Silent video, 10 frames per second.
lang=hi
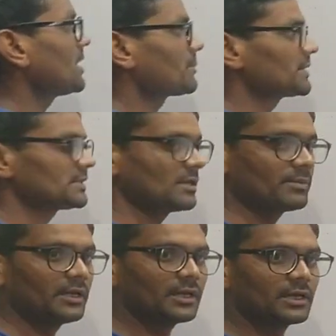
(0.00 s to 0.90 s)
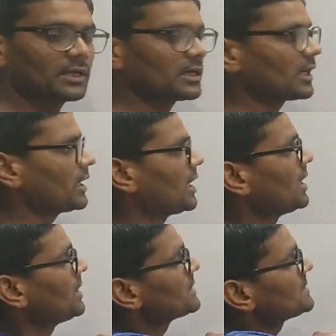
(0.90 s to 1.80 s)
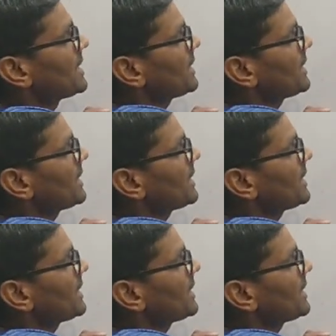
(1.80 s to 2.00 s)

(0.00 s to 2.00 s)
आपके सामने निकल कर आया स